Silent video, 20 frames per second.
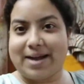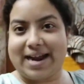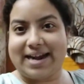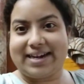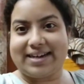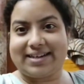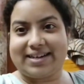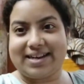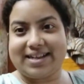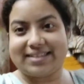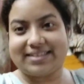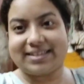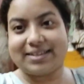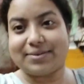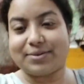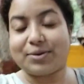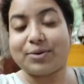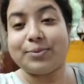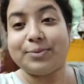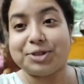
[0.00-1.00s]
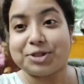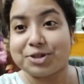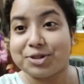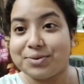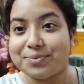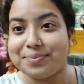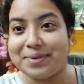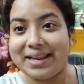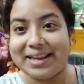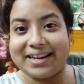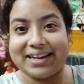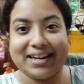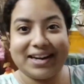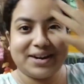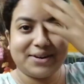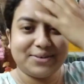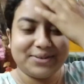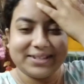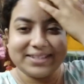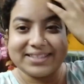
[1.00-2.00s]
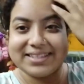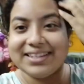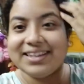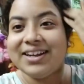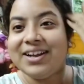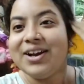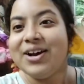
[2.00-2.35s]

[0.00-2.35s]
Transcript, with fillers: বাইরেটা আজকে খুব ভীষণ মেঘলা রয়েছে